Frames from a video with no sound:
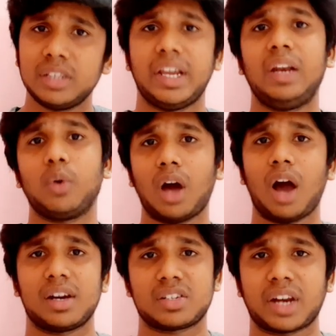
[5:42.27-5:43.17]
ஜெயிலுக்குள்ள
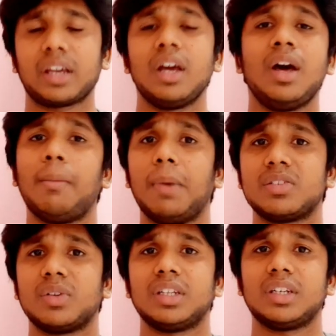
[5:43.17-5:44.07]
ஹங்கர் ஸ்ட்ரைக் ப்ளஸ்
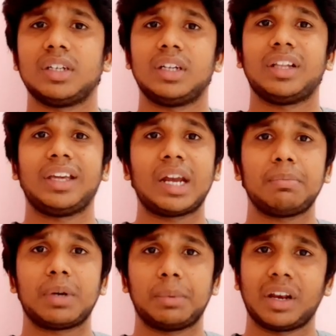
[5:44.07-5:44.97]
வந்து அந்த எறும்பு
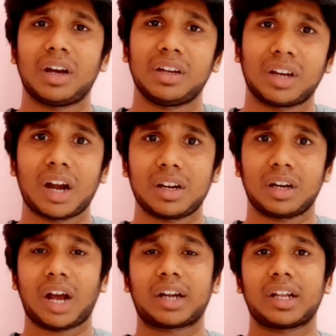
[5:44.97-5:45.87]
இருக்குது பார்த்தீங்களா கட்
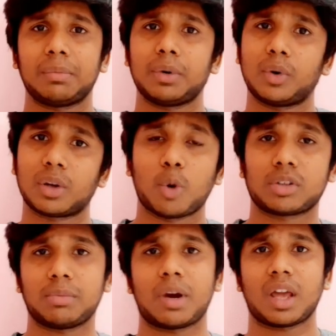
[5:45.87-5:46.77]
கட்டெரும்போட
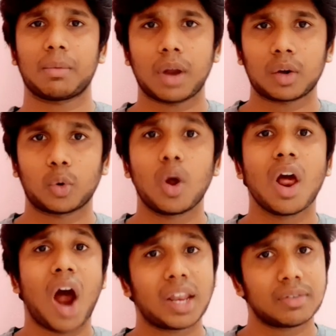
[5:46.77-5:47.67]
மோசமான எறும்பெலாம் இருக்கும்
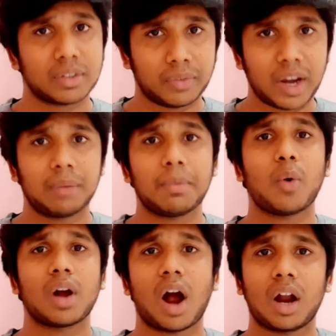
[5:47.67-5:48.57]
அதை வந்து வேணுமே
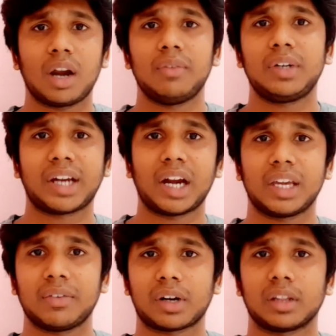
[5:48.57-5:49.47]
அவங்க காலில் விட்டு கடிக்க
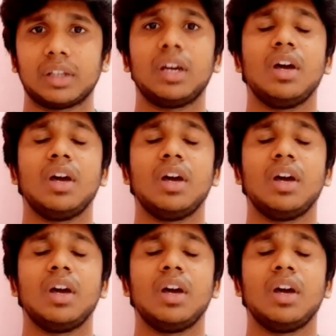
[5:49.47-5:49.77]
விடுறது